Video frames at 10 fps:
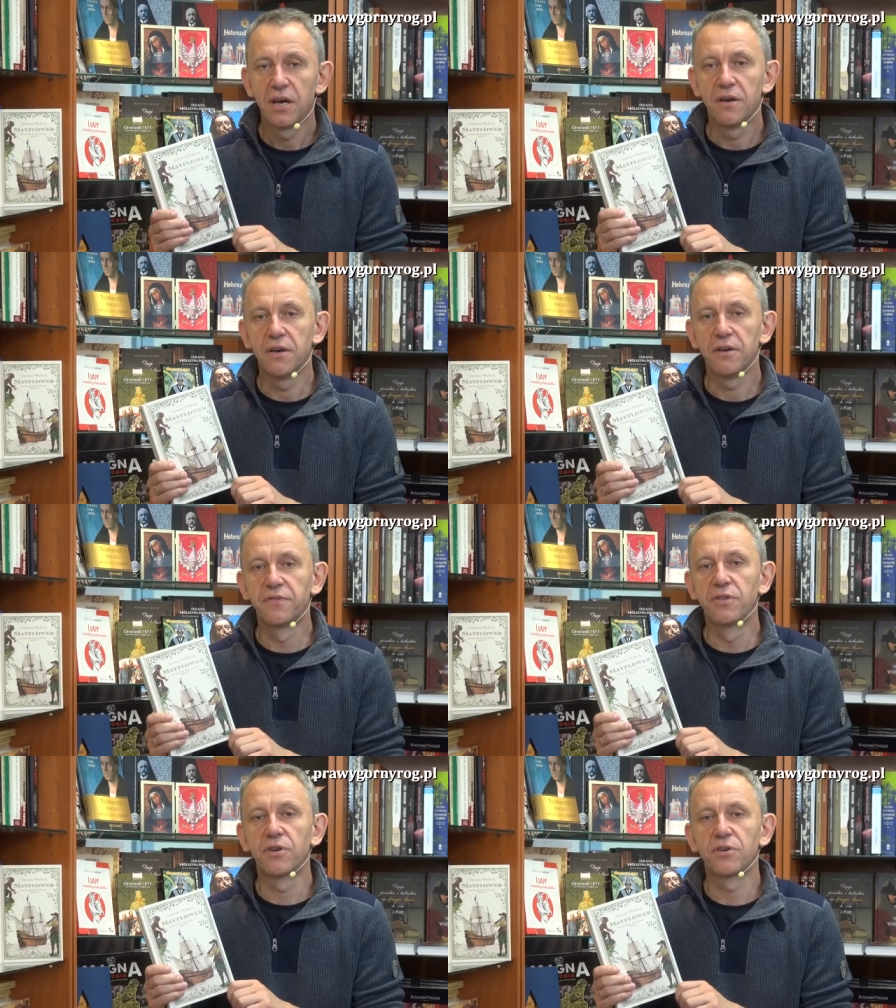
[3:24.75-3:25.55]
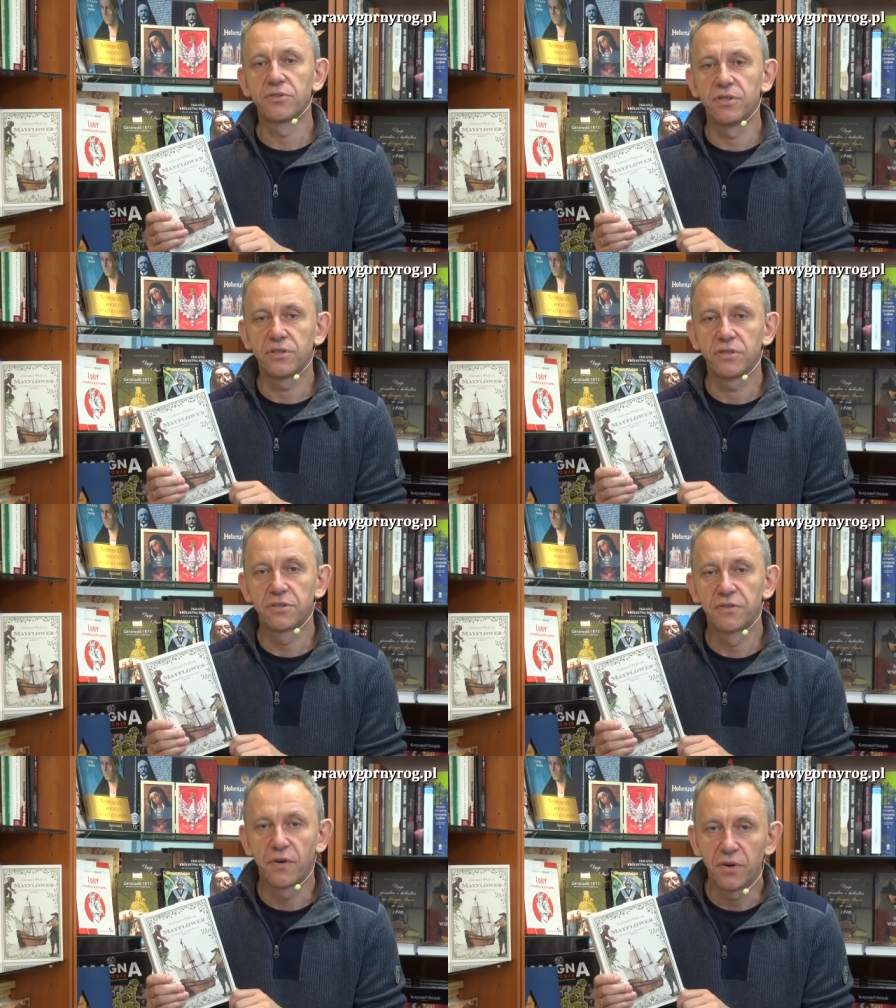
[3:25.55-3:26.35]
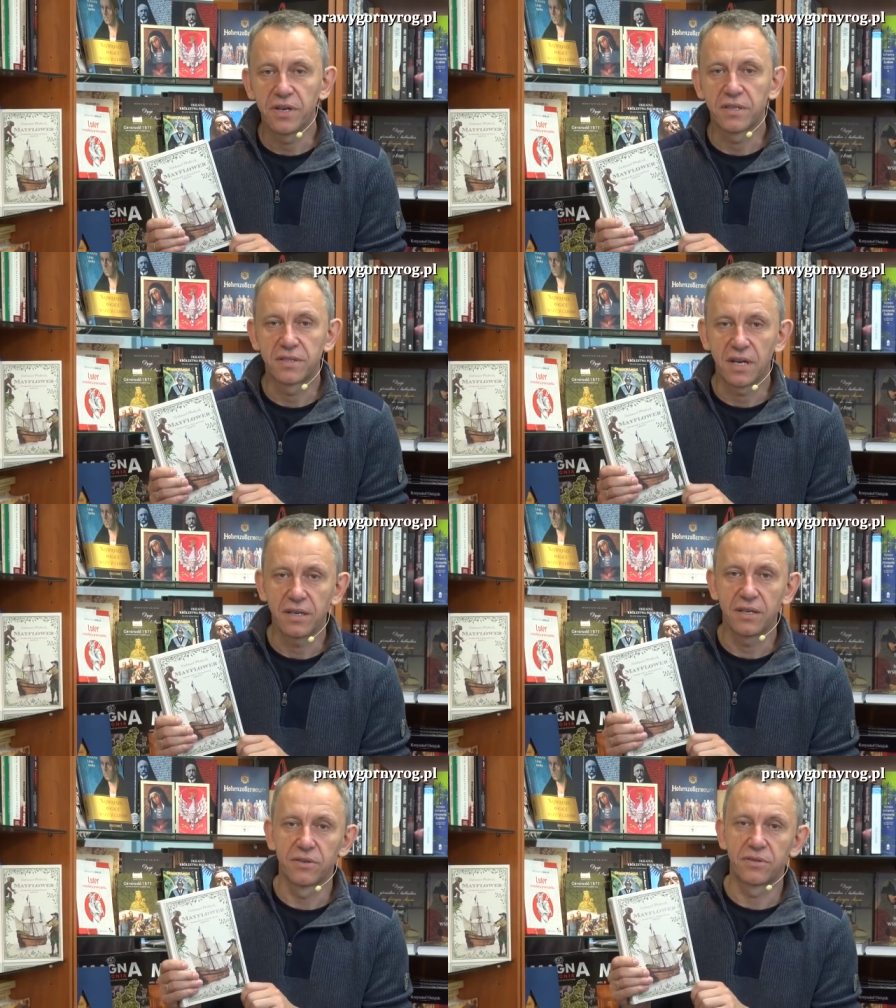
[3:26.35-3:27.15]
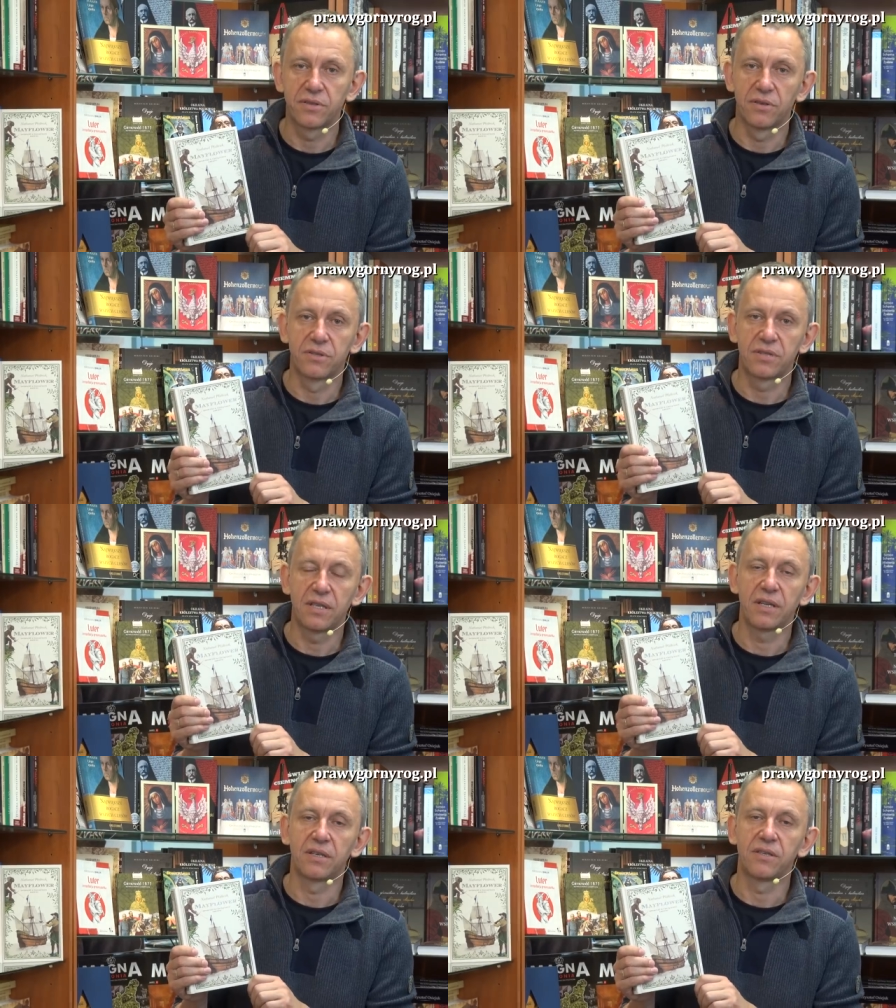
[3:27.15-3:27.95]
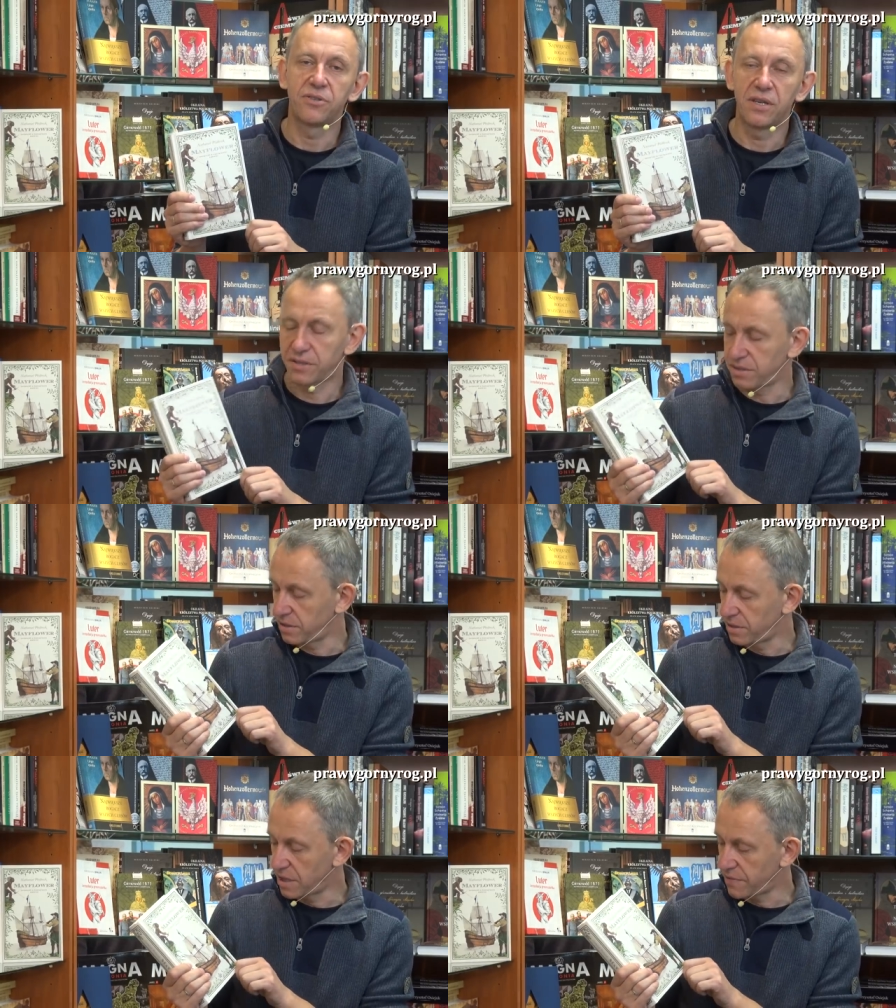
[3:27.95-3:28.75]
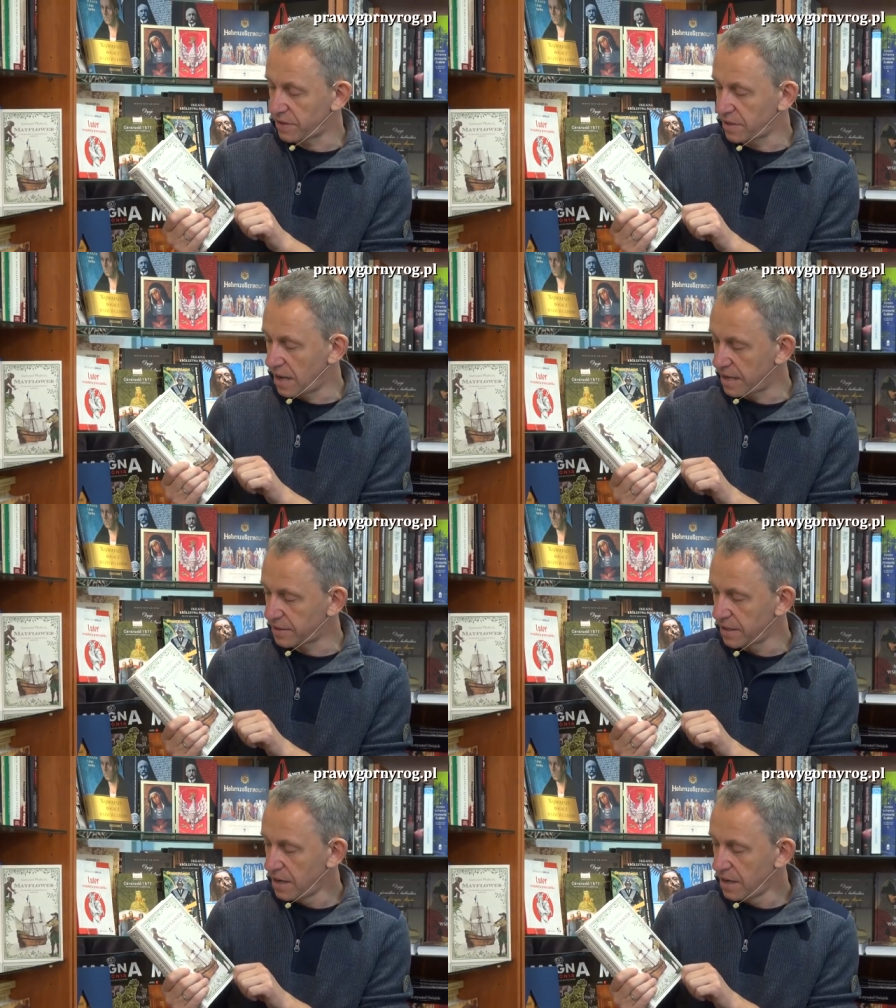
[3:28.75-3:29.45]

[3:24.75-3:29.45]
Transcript: y, wdrożyć swoje znane od, od setek tysięcy nawet lat